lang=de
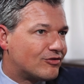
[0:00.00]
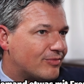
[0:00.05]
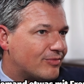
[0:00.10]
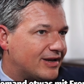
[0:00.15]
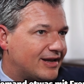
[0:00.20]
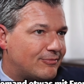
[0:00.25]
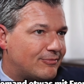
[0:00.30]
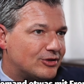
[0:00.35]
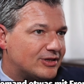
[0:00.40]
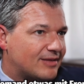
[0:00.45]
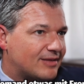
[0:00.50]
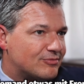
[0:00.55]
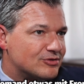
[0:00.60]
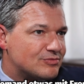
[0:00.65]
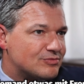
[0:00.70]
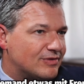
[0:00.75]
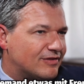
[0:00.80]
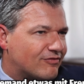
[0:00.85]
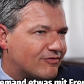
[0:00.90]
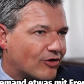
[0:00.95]
Wenn jemand
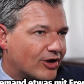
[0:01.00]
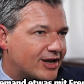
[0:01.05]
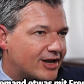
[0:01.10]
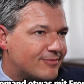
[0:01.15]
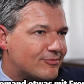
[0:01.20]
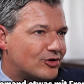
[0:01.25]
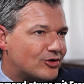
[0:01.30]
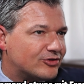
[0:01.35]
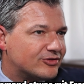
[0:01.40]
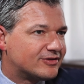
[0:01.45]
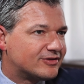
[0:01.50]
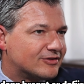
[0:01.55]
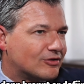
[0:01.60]
etwas mit Freude macht,